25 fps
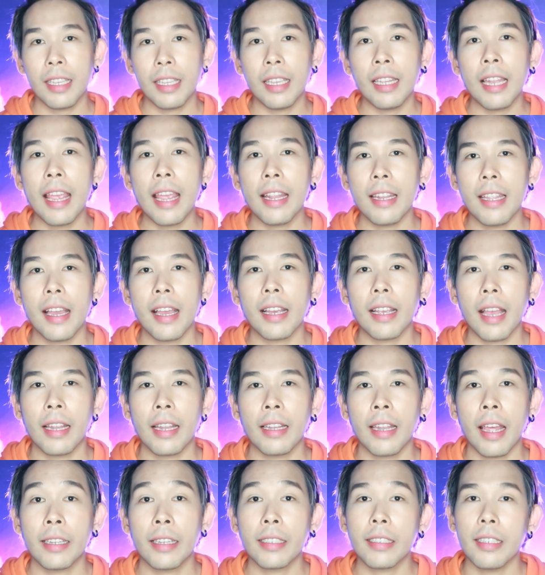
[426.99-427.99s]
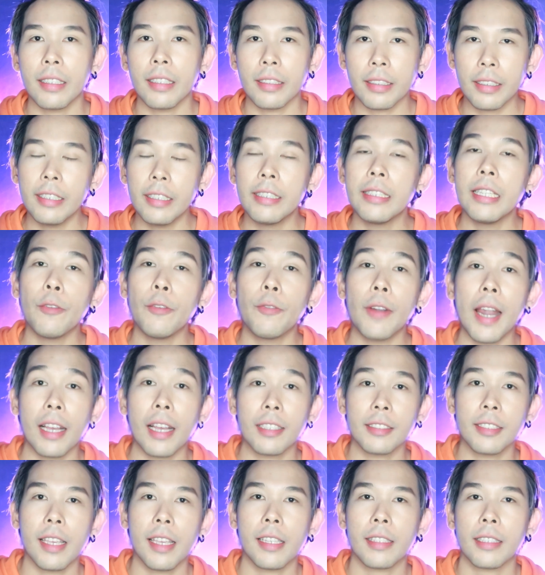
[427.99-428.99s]
ที่ไล่เลี่ยกันนั้นเกิดขึ้นที่ฝ
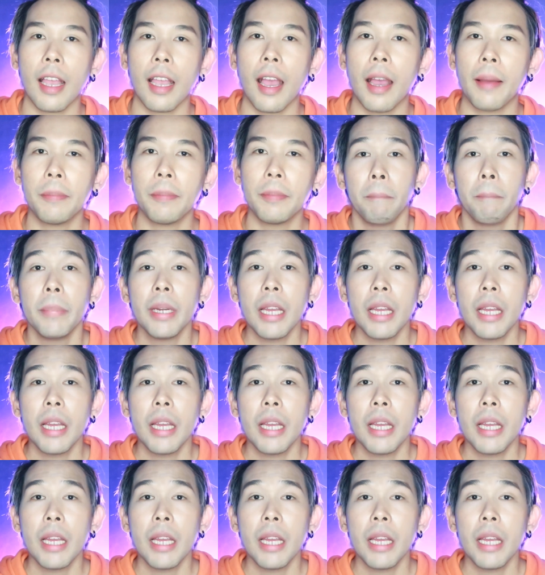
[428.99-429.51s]
รั่งเศสครับ